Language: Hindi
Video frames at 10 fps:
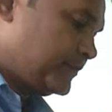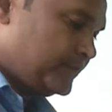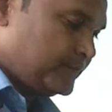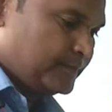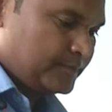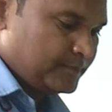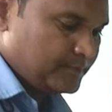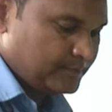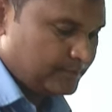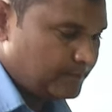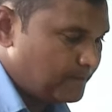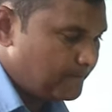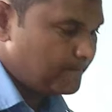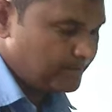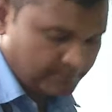तो गलती से हमारे
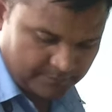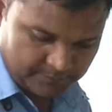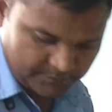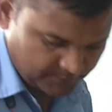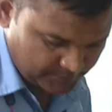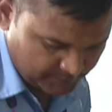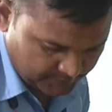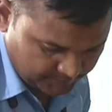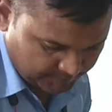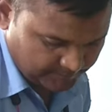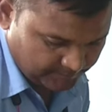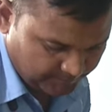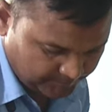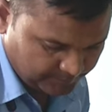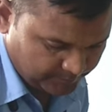पास डिस्कवर बाइक के सेम टू
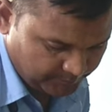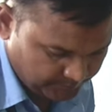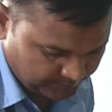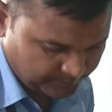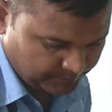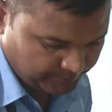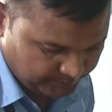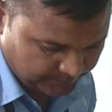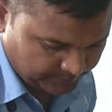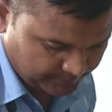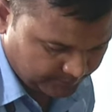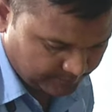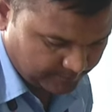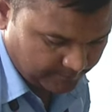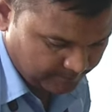सेम शॉकअप होते हैं वो नहीं आने
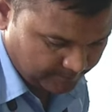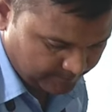चाहिए